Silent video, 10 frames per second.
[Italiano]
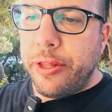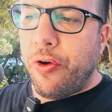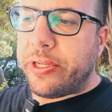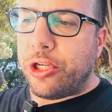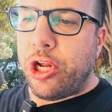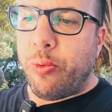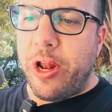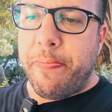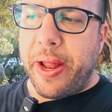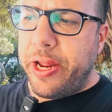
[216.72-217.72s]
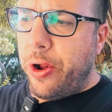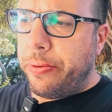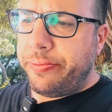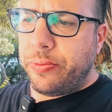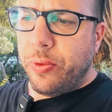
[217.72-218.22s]
Devo assaggiare pure il
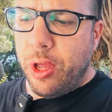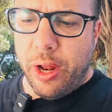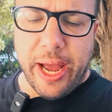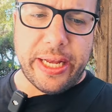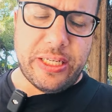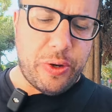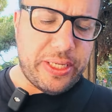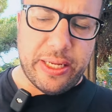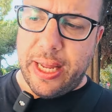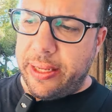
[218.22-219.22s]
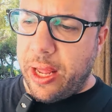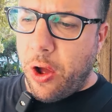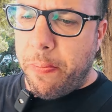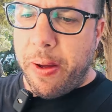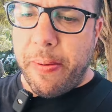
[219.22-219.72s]
panino. Ragazzi, questa è tanta
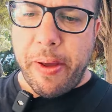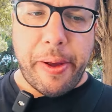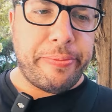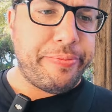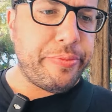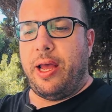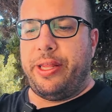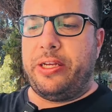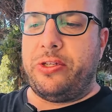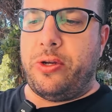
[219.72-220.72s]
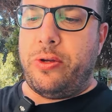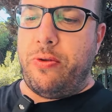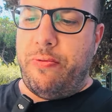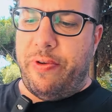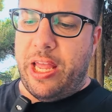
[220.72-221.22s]
roba. Adesso
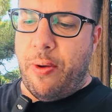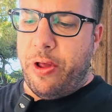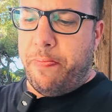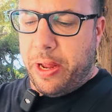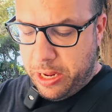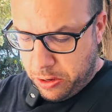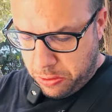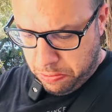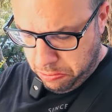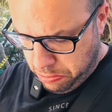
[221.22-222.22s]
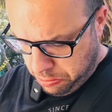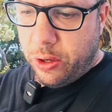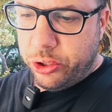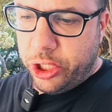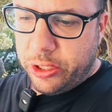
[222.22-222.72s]
vediamo il panino.
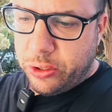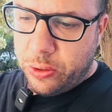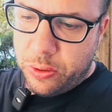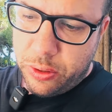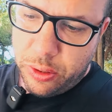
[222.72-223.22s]
Oh Gesù.